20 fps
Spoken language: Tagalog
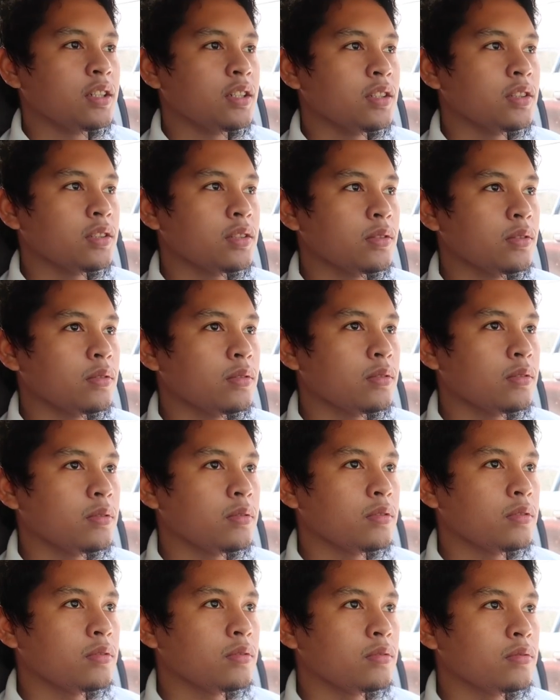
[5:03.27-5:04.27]
So,
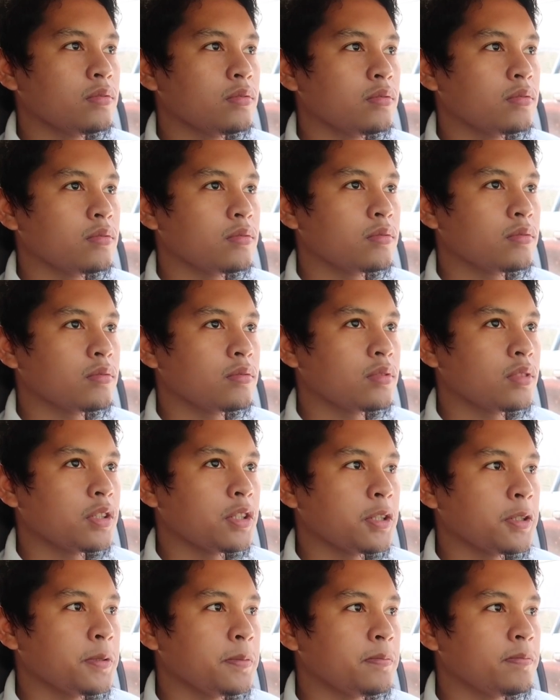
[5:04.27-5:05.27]

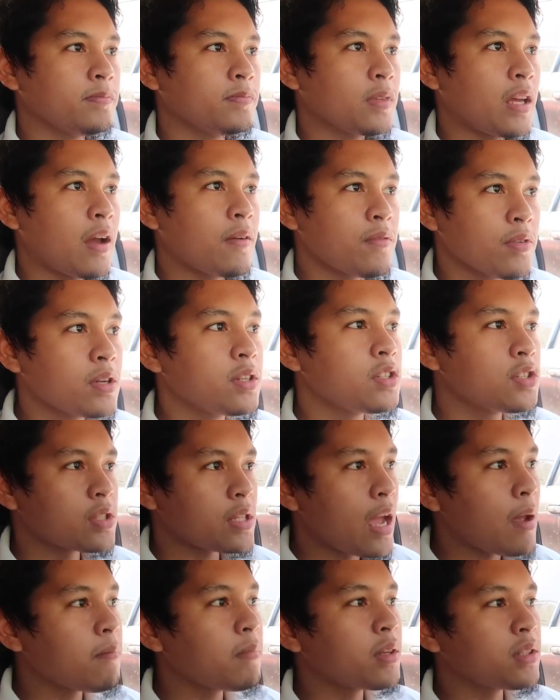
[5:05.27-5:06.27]
um, average
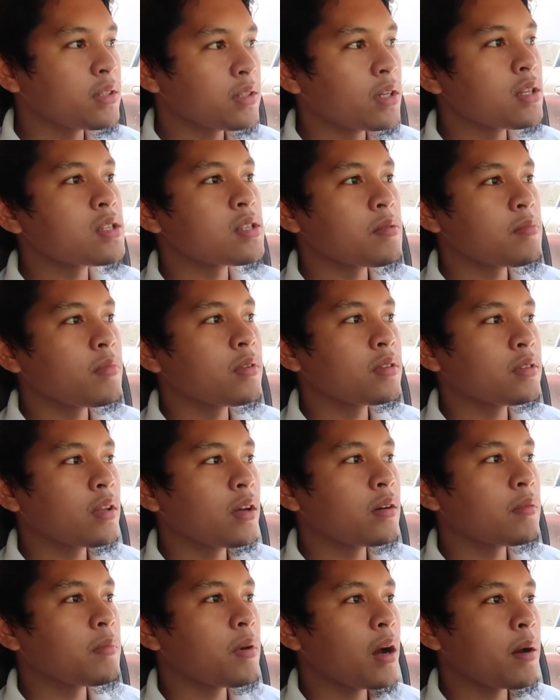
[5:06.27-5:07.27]
time lang siya sa mga,
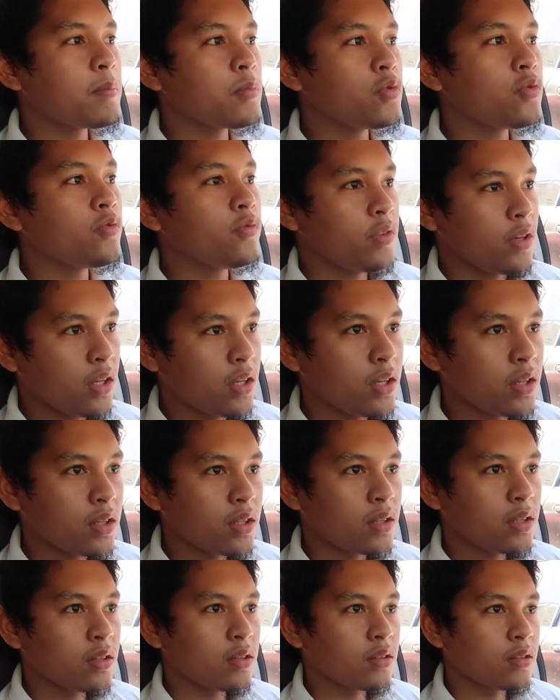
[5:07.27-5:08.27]
ng mga movie.
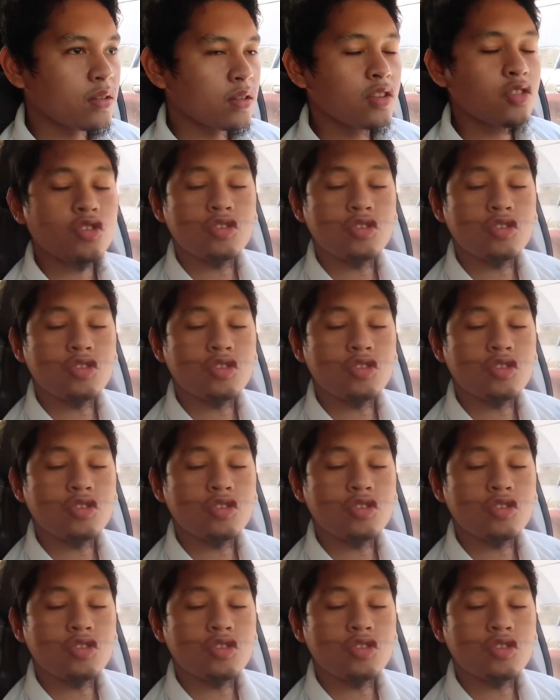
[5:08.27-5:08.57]
Ganun.